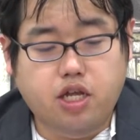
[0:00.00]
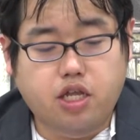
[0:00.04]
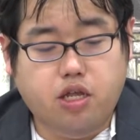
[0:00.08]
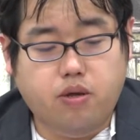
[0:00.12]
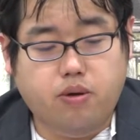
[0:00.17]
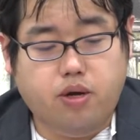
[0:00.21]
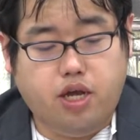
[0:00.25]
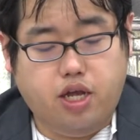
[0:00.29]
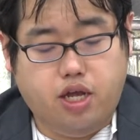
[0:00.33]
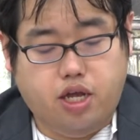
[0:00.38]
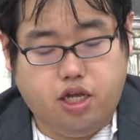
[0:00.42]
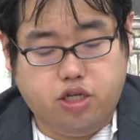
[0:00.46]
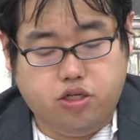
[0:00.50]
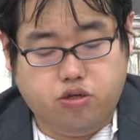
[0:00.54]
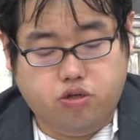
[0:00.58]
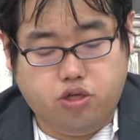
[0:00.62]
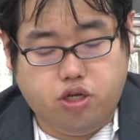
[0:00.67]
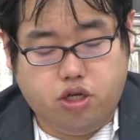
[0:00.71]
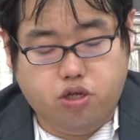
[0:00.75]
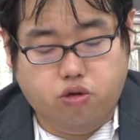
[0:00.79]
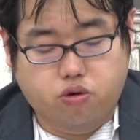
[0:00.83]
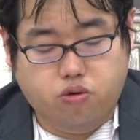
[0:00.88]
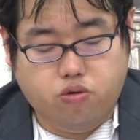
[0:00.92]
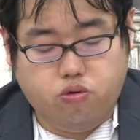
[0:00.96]
では、えー、そん
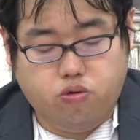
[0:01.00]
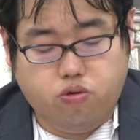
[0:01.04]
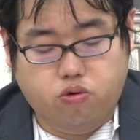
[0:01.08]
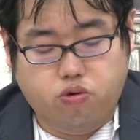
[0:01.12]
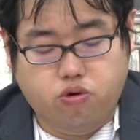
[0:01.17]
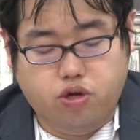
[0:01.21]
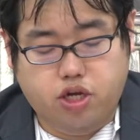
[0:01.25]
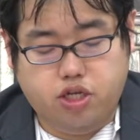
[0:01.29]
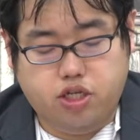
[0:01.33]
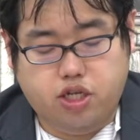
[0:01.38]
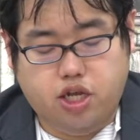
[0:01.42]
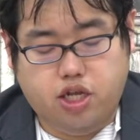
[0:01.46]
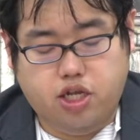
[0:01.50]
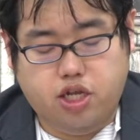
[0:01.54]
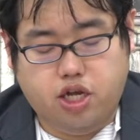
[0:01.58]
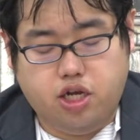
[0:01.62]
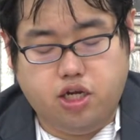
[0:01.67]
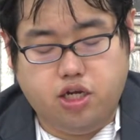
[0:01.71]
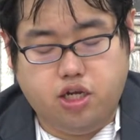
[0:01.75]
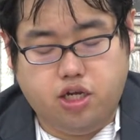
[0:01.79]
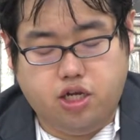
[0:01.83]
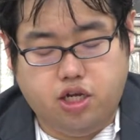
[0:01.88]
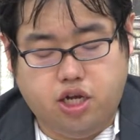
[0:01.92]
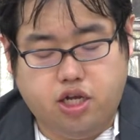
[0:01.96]
な京都工芸生
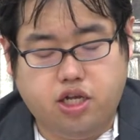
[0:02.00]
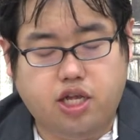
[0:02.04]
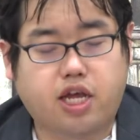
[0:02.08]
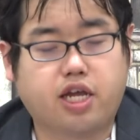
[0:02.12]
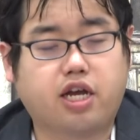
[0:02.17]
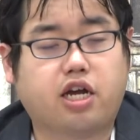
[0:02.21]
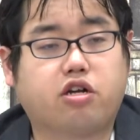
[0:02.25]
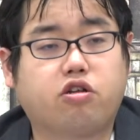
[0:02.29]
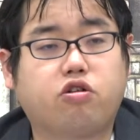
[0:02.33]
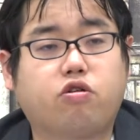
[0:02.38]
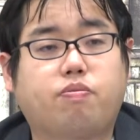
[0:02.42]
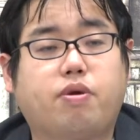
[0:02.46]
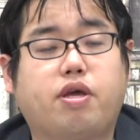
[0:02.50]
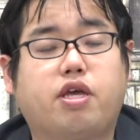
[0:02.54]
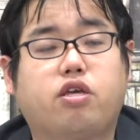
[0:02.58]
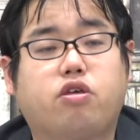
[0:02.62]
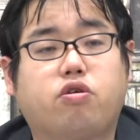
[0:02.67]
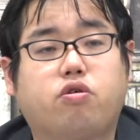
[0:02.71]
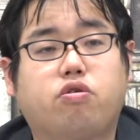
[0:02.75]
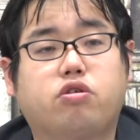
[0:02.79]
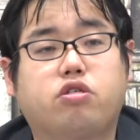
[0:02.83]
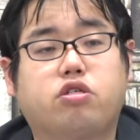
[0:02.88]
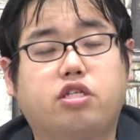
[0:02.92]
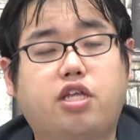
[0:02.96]
大学の勉
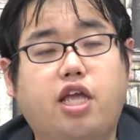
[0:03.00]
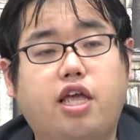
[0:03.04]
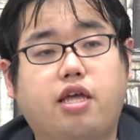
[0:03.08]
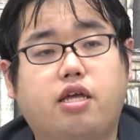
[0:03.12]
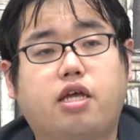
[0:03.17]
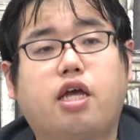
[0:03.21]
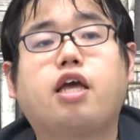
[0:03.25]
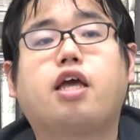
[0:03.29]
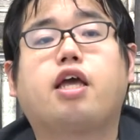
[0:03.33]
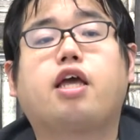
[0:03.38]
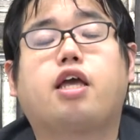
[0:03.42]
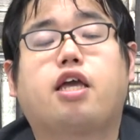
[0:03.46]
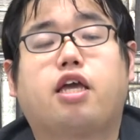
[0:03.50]
強について、